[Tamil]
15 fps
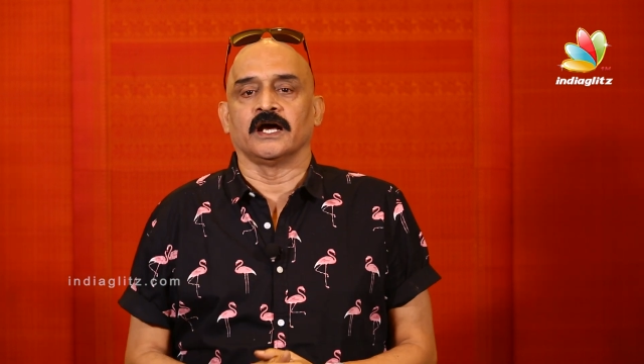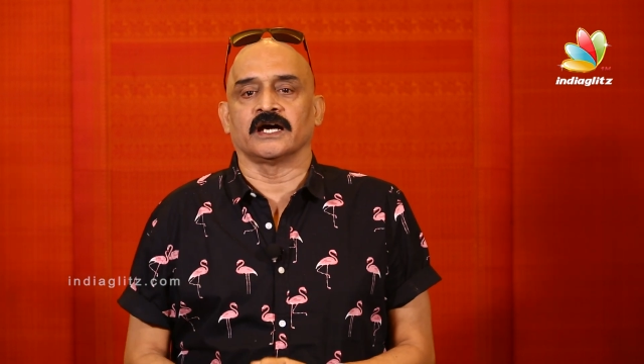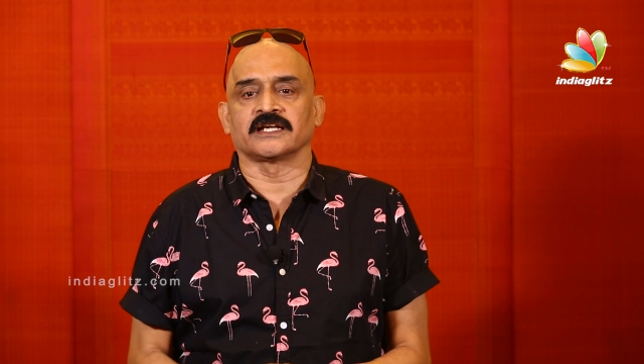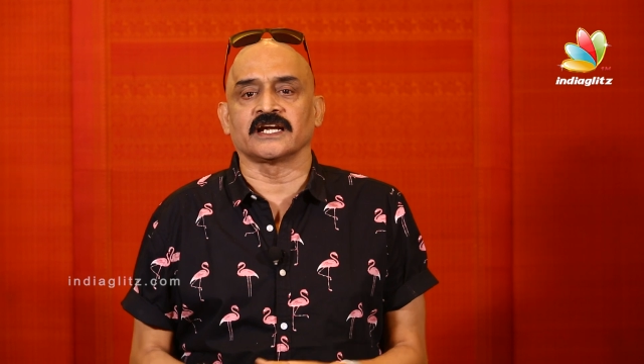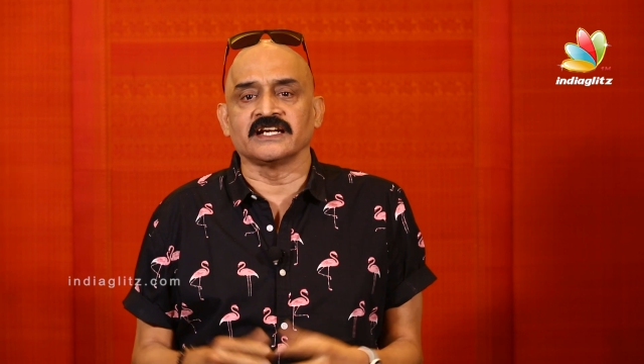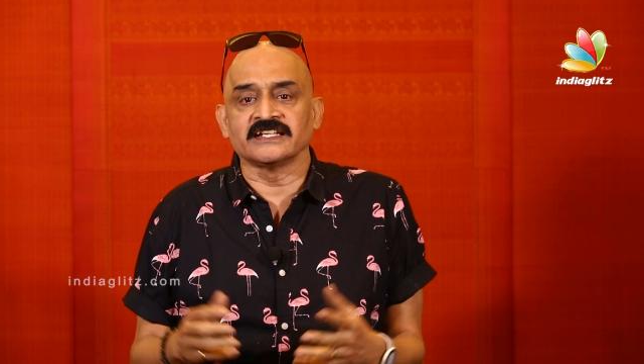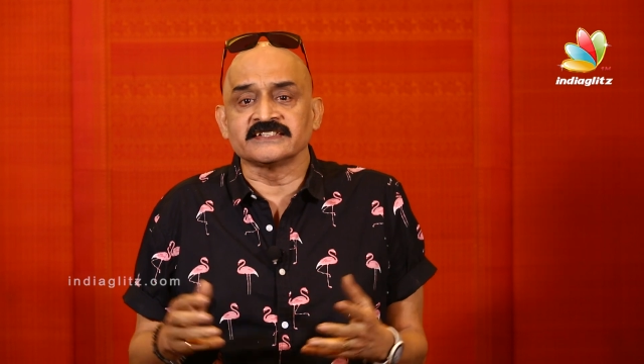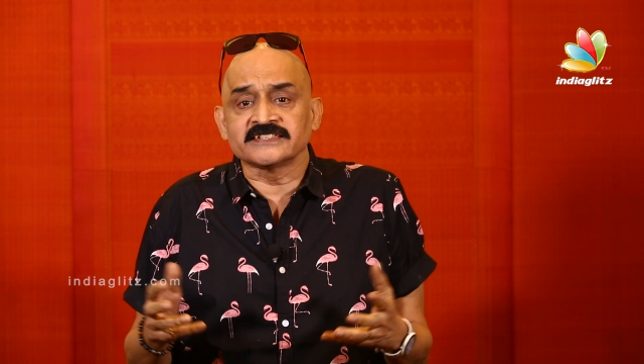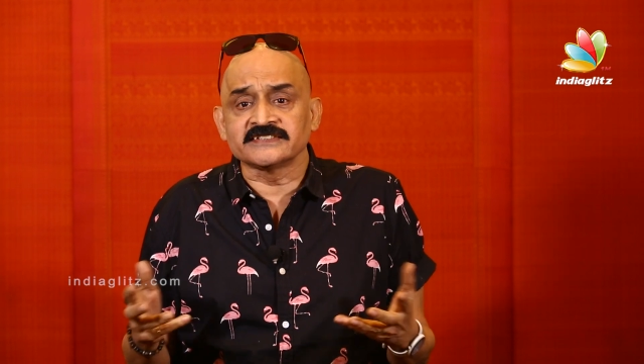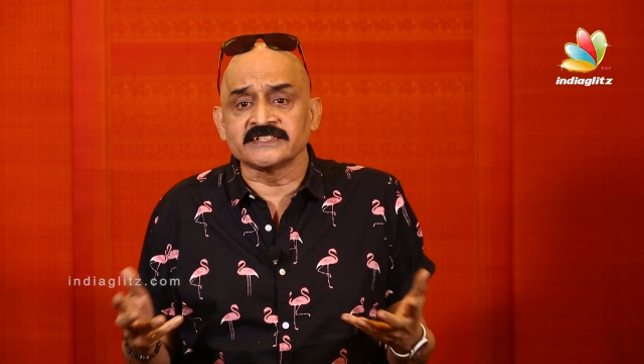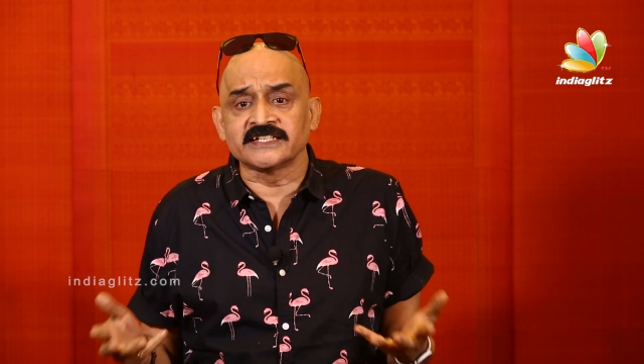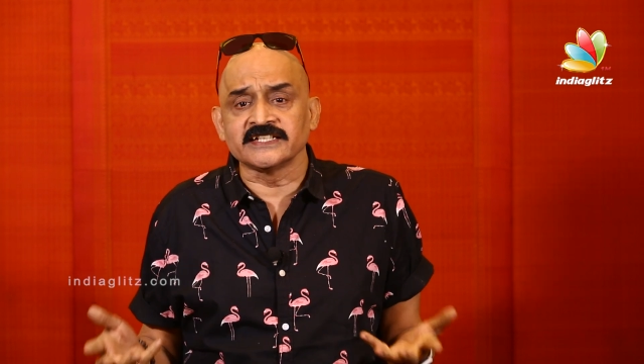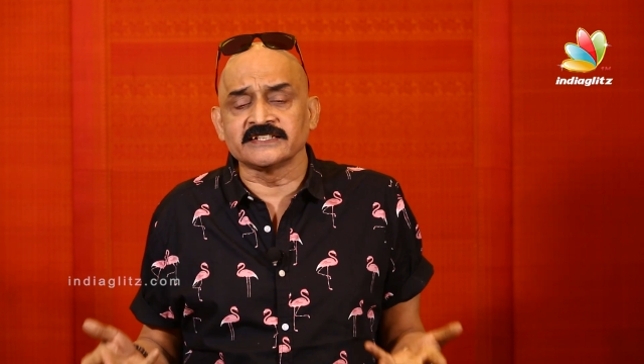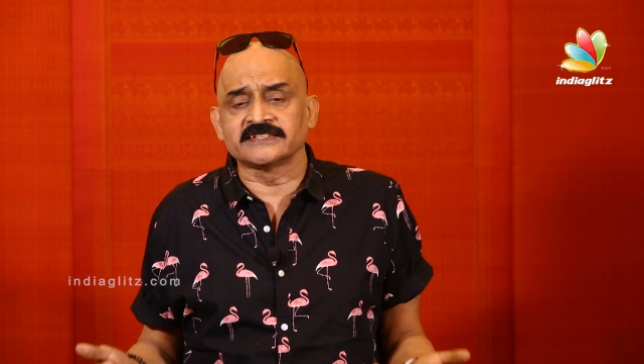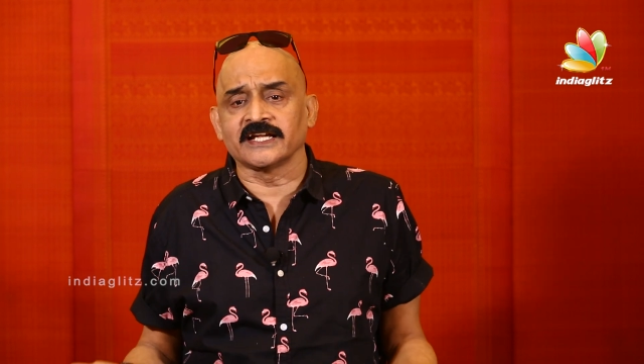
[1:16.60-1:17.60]
அதனால்
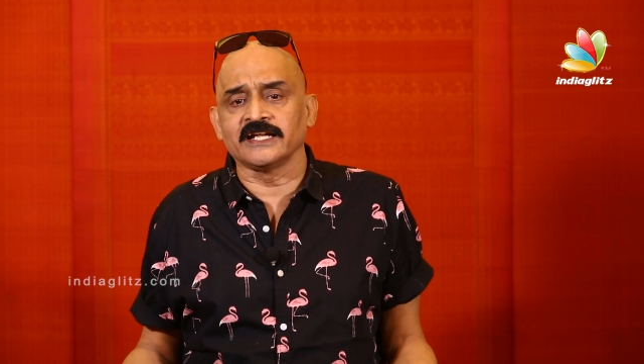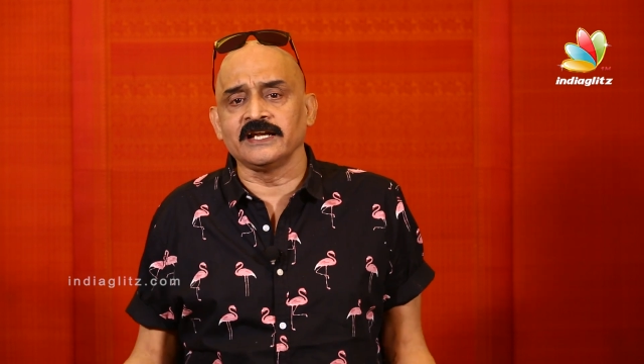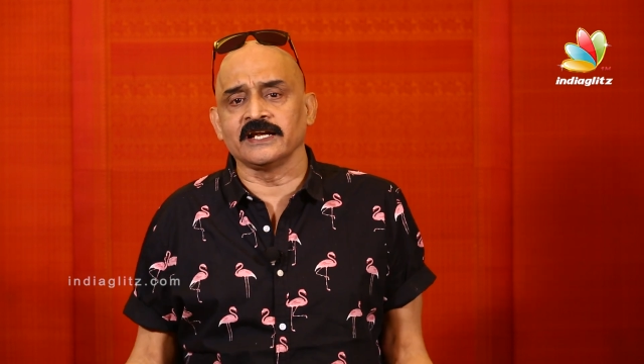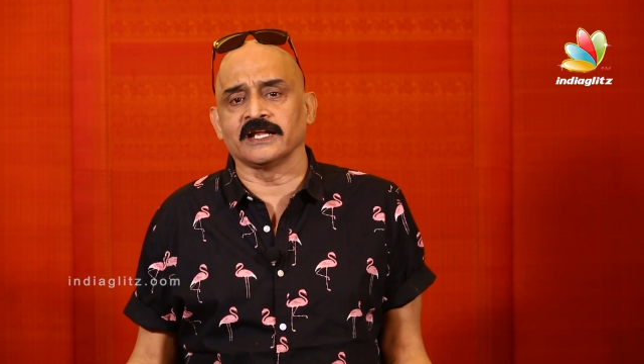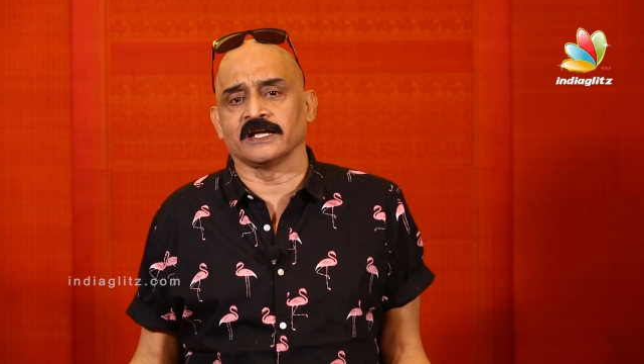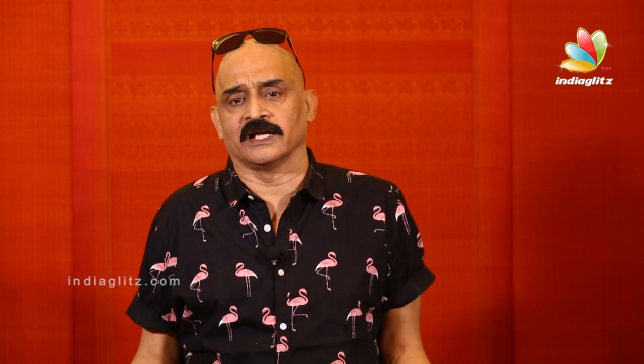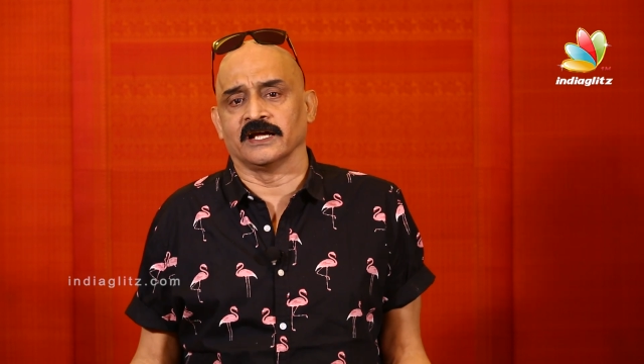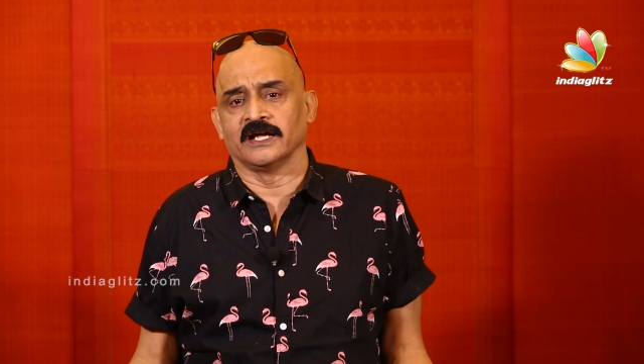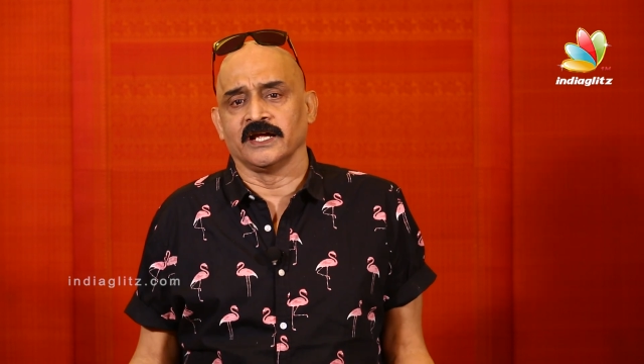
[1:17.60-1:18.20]
நெசசிட்டிஸே இல்லை